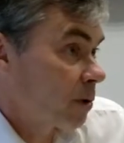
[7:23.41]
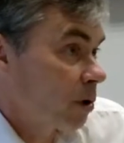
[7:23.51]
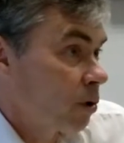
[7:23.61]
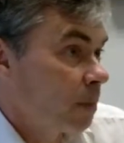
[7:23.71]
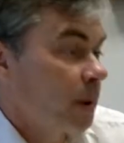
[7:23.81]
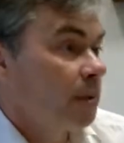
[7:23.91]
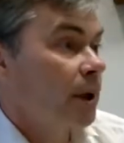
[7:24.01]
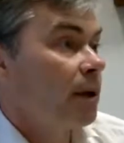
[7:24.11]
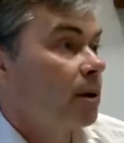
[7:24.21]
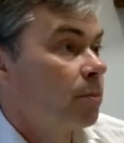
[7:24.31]
глагол
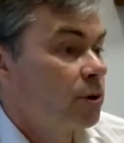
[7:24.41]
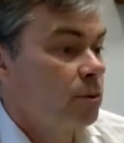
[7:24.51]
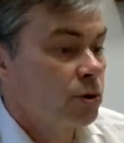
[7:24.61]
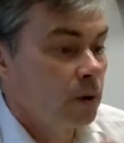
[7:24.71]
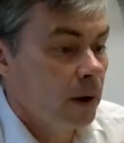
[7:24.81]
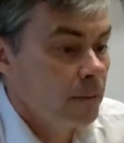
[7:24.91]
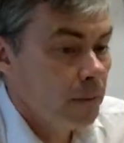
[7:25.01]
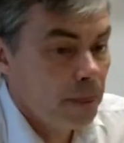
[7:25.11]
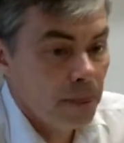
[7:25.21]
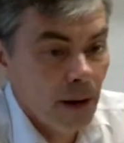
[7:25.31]
применяет, допустим, что
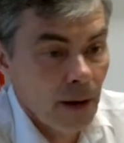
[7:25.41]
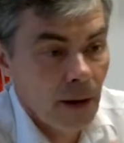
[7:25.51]
э,